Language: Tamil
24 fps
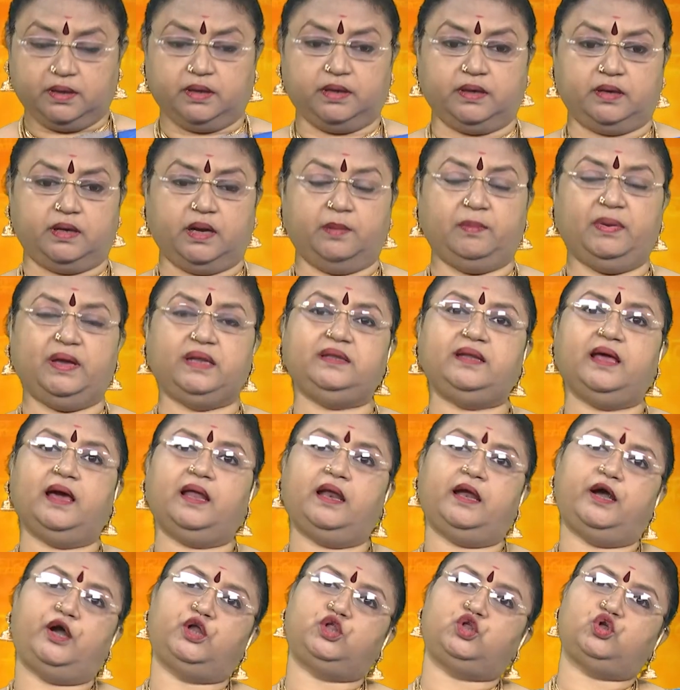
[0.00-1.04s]
நம்ம
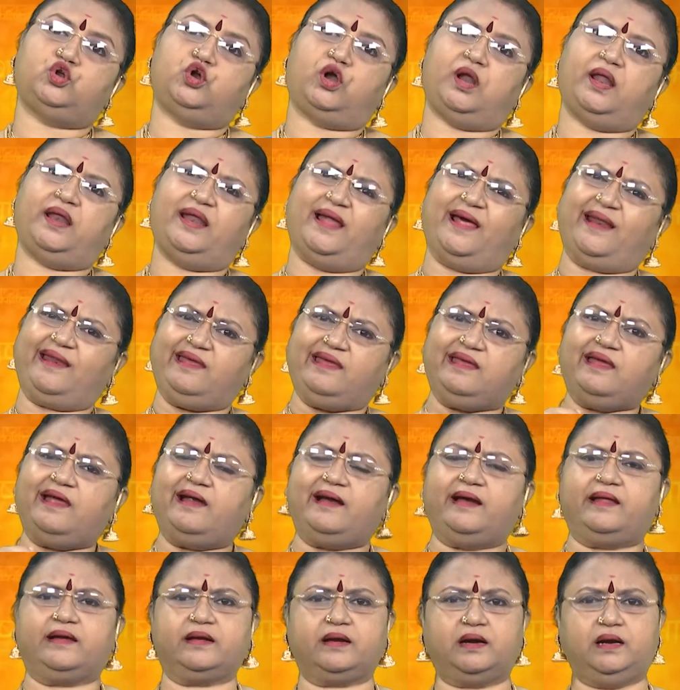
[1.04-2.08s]
இந்தியாவில் எடுத்துனோன்னா நிறைய
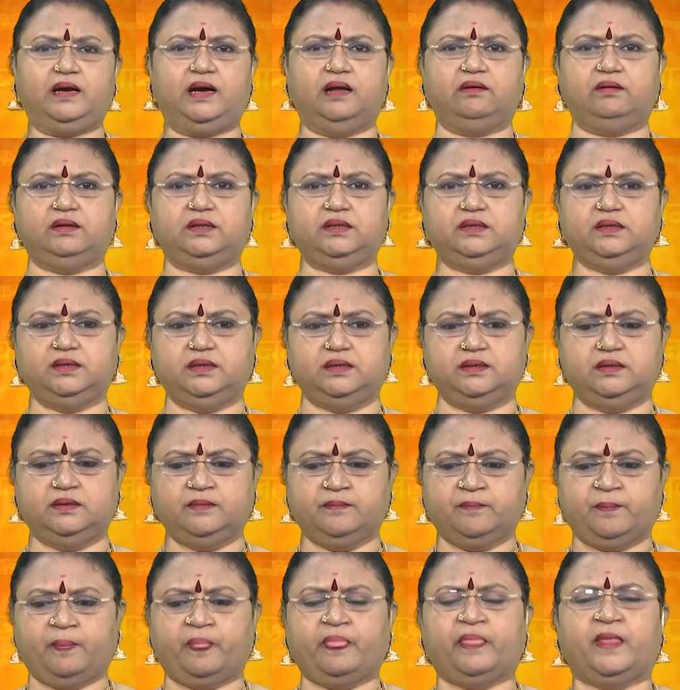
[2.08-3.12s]
இடங்களில் வந்து
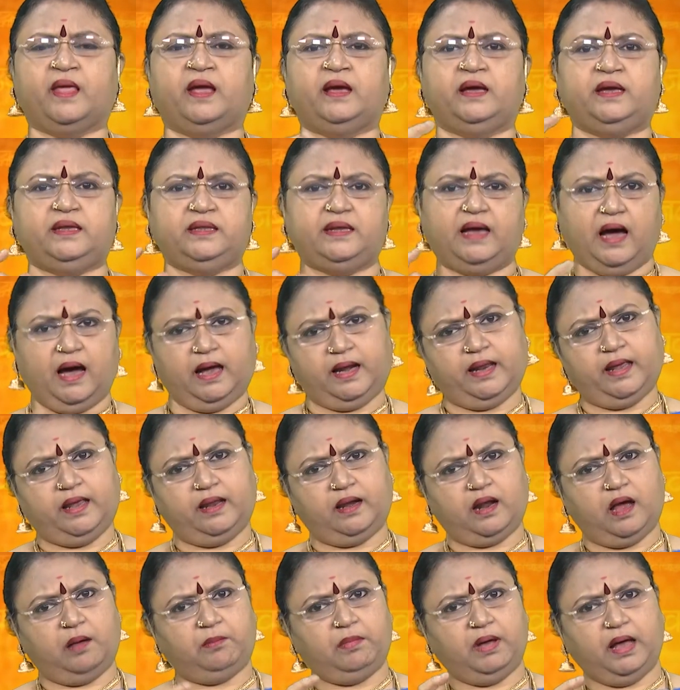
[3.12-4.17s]
இந்த ஹரே
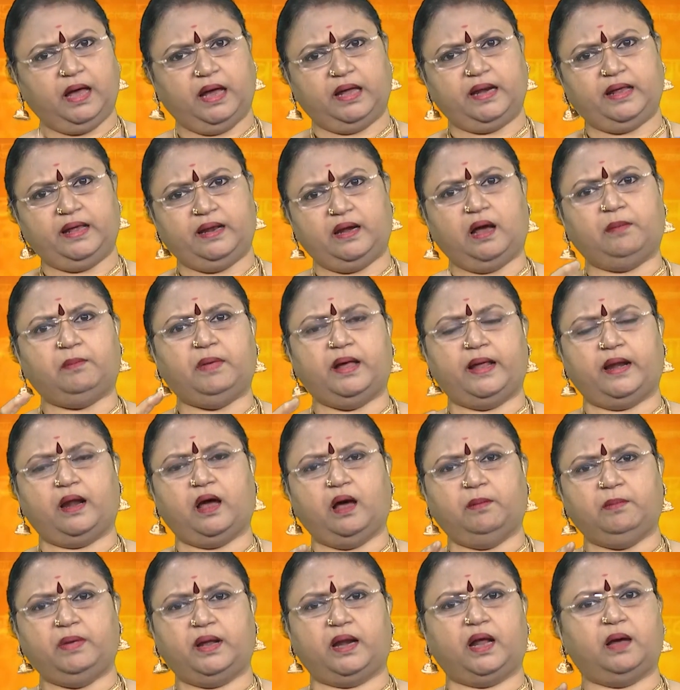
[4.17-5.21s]
ராம ஹரே ராம
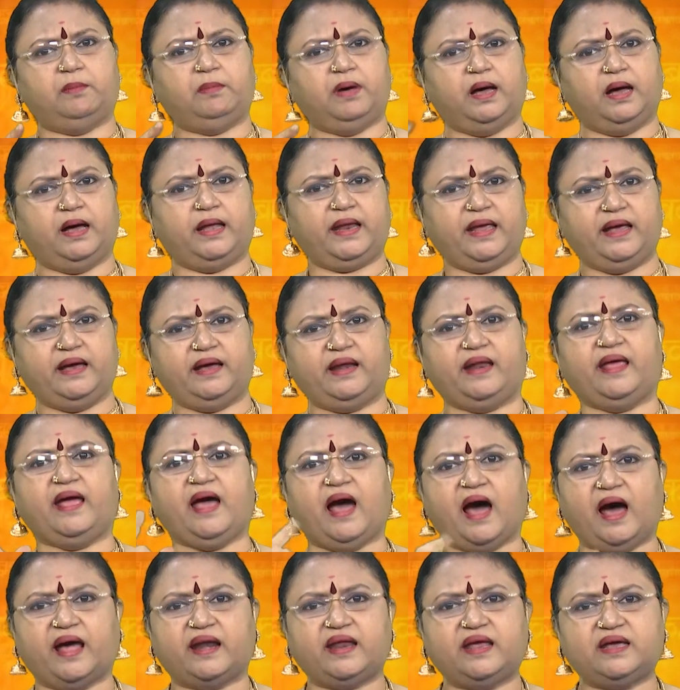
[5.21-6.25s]
ராம ராம ஹரே ஹரே
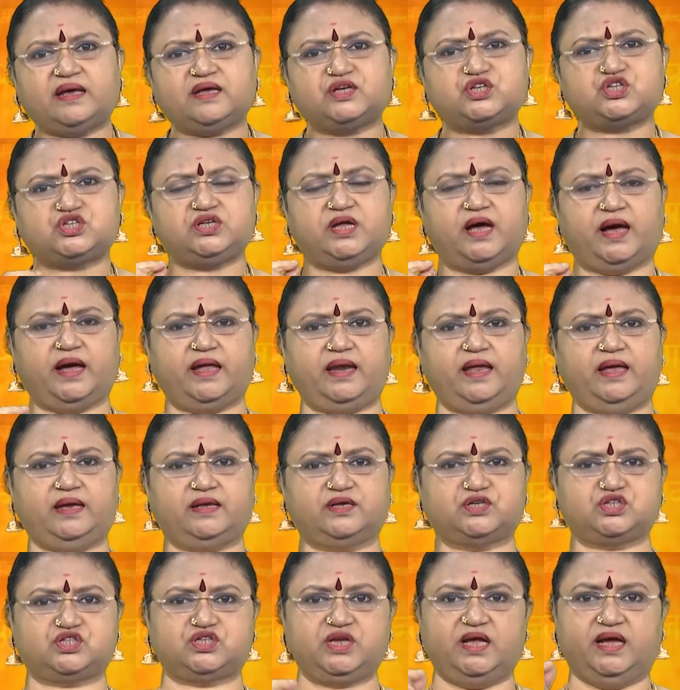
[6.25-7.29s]
ஹரே கிருஷ்ண ஹரே
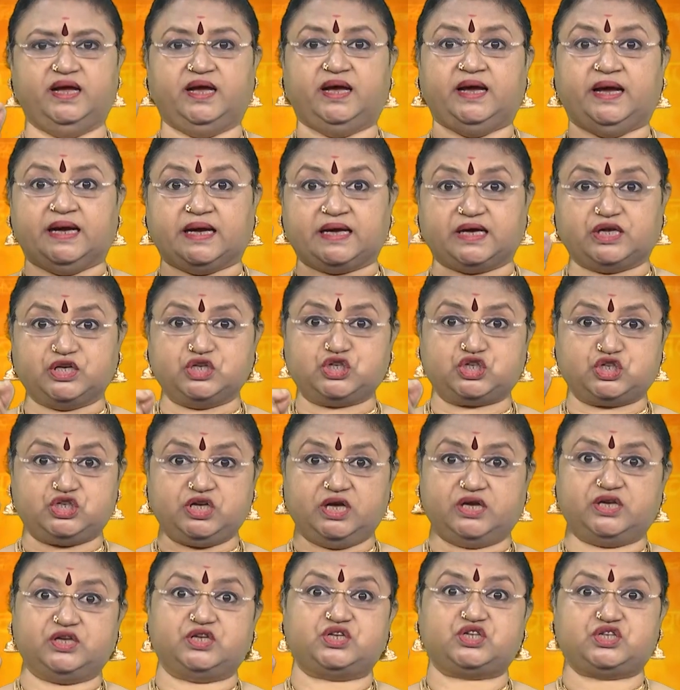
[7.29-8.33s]
கிருஷ்ண கிருஷ்ண
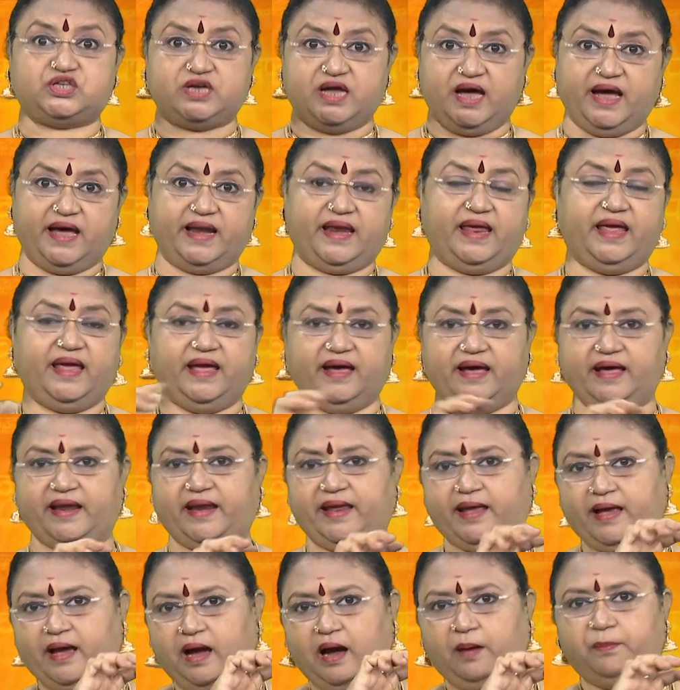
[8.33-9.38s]
கிருஷ்ண ஹரே
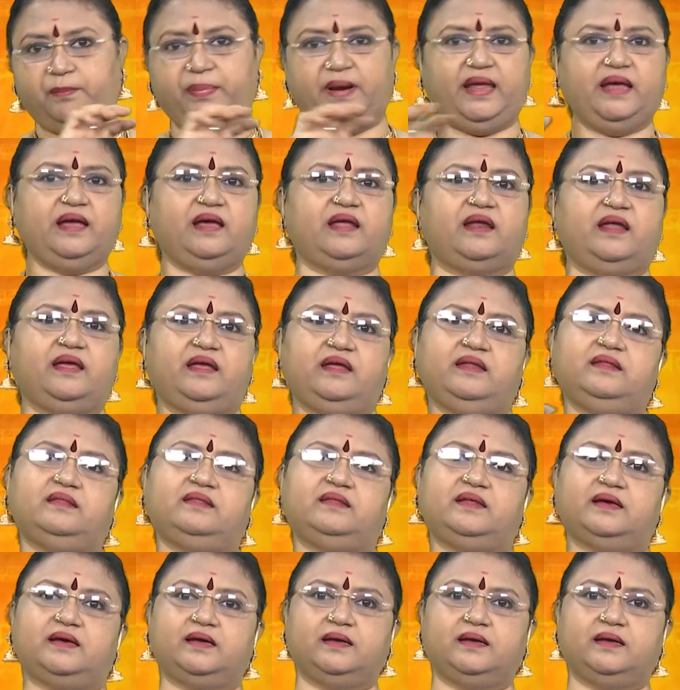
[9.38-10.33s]
ஹரே அப்படிங்கிற இந்த